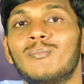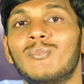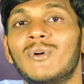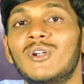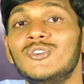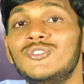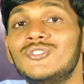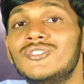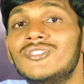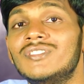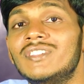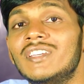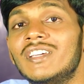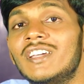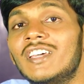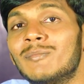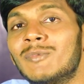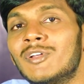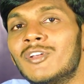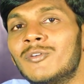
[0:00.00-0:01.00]
మనుషుల
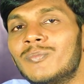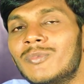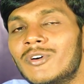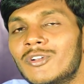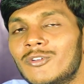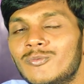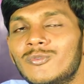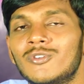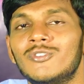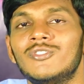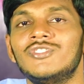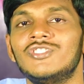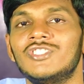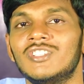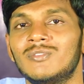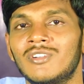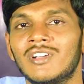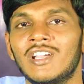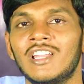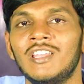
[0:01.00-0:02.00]
దగ్గర మనం పరువు
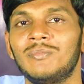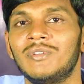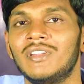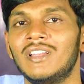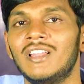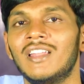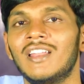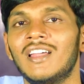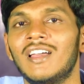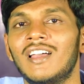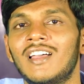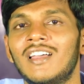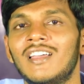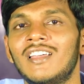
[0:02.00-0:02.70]
పోవచ్చేమో కానీ పిల్లరా